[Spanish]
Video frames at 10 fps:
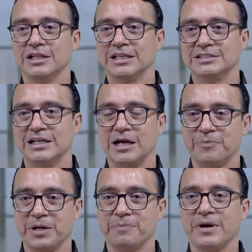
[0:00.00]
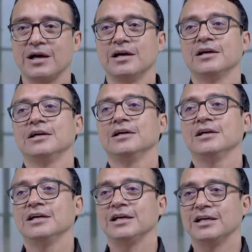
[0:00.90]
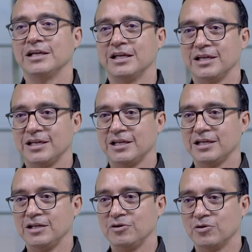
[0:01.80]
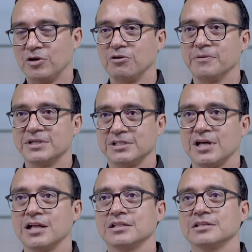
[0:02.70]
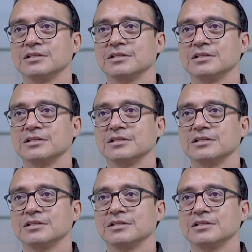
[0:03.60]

desde la prepa, eh, luego la universidad.